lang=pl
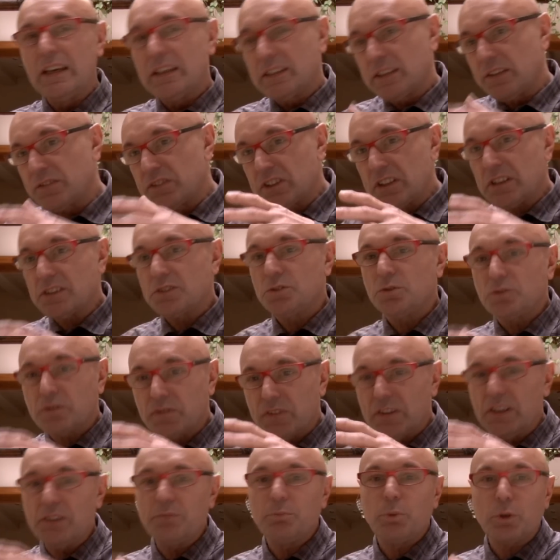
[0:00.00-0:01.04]
te
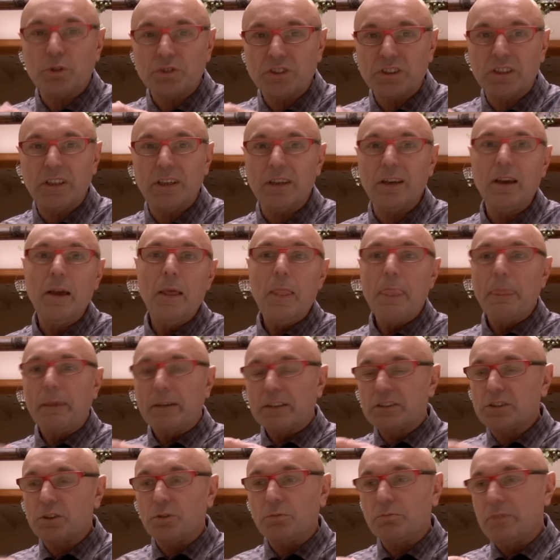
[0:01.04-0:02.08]
wskazówki boskie
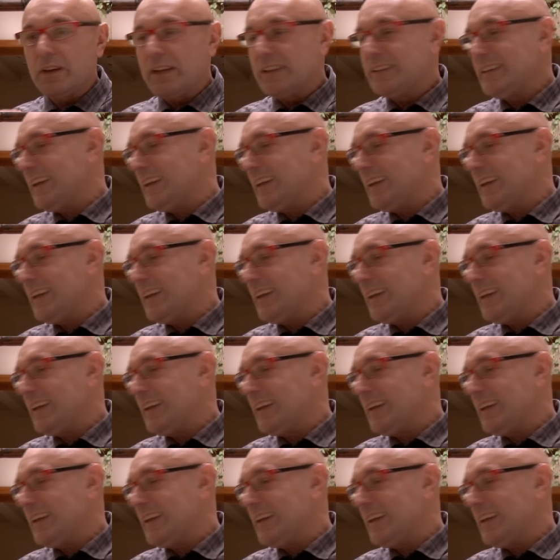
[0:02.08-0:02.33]
są